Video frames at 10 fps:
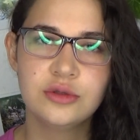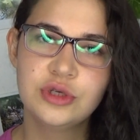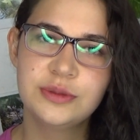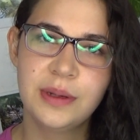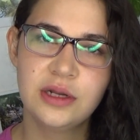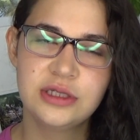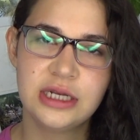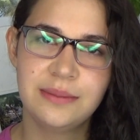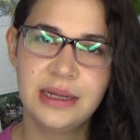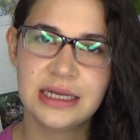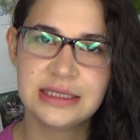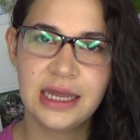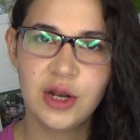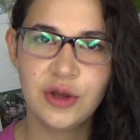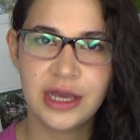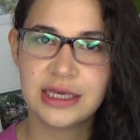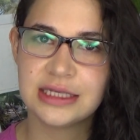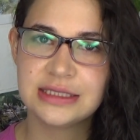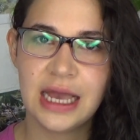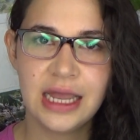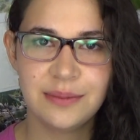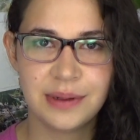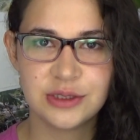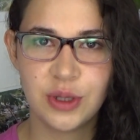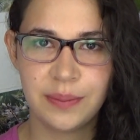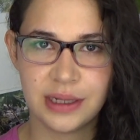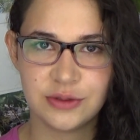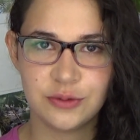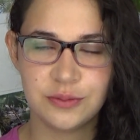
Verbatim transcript: Yo espero se animen a hacerlo y aquí está el paso a paso.